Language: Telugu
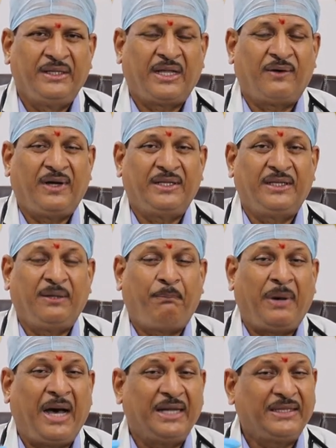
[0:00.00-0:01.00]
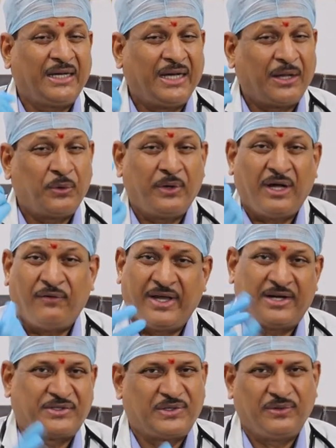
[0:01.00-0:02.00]
తర్వాత పాత కరోనా
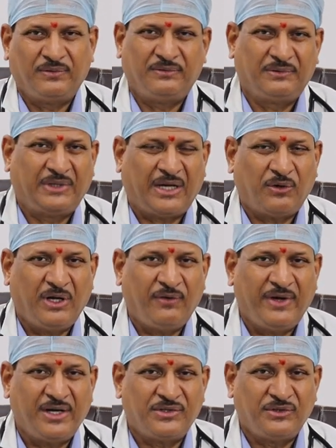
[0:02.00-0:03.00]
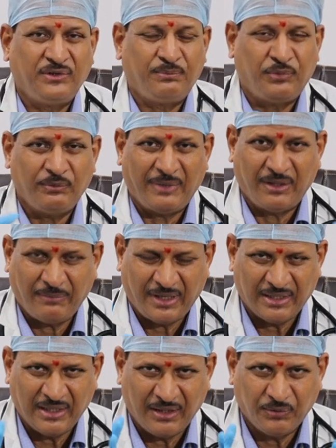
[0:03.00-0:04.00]
వైరస్లు కరోనా వైరస్ ఇప్పుడు మనం
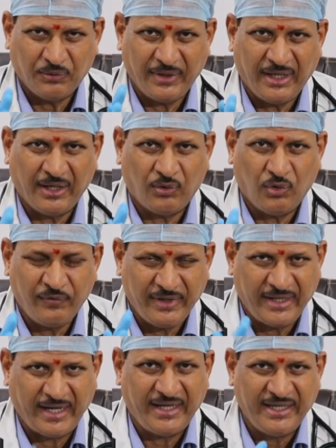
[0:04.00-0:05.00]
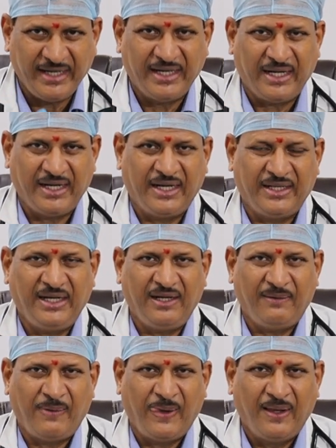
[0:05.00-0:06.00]
మాట్లాడుకునే కోవిడ్ నైన్టీన్ అనేది
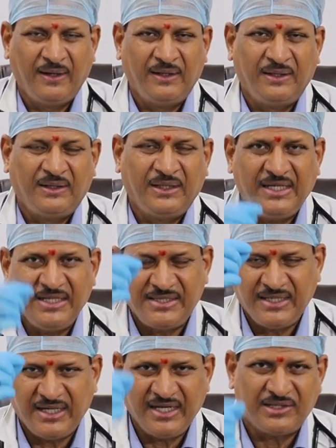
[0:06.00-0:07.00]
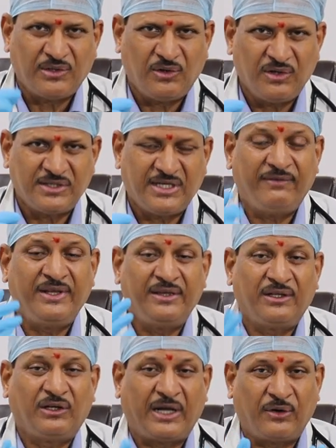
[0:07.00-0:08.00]
ఈ సిరీస్లో
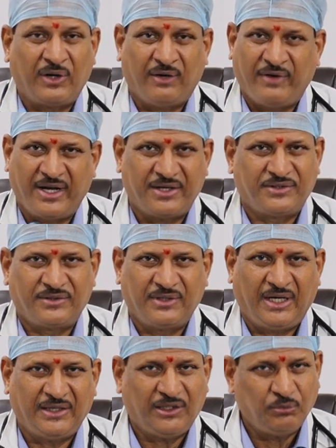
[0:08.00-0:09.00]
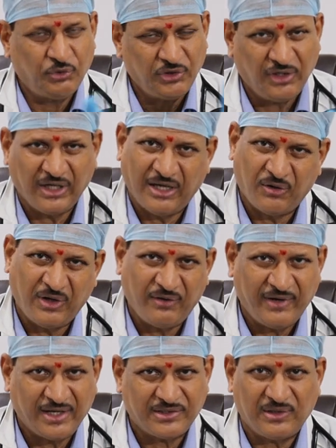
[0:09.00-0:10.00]
సెవెంత్ కరోనా వైరస్ అంతకు ముందున్న కరోనా
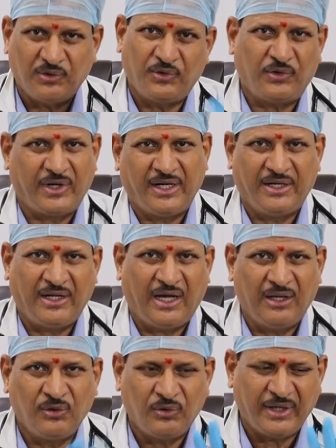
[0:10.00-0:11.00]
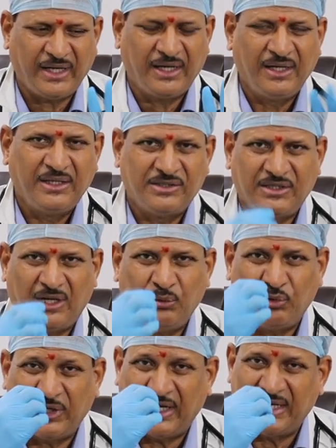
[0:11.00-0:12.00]
వైరస్లు కూడా ఉన్నాయి నాలుగు ఉన్నాయి
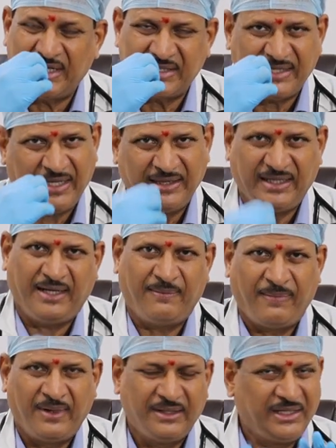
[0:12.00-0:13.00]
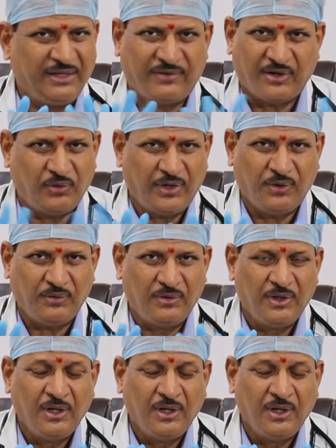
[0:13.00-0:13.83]
జలుబును కలిగిస్తే అంతే తీవ్రంగా ఉండవు